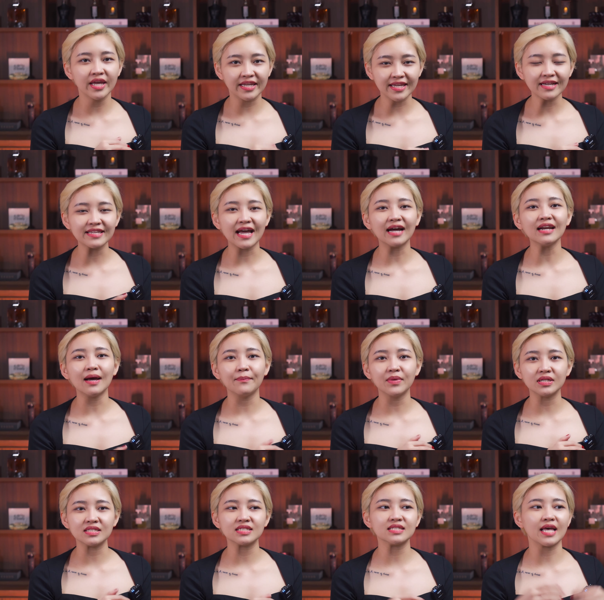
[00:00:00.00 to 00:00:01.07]
thì chắc chắn là
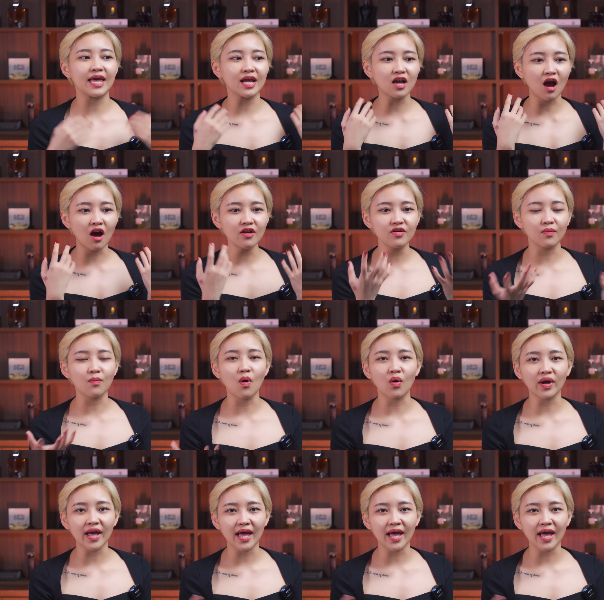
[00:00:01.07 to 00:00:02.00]
mình sẽ có được một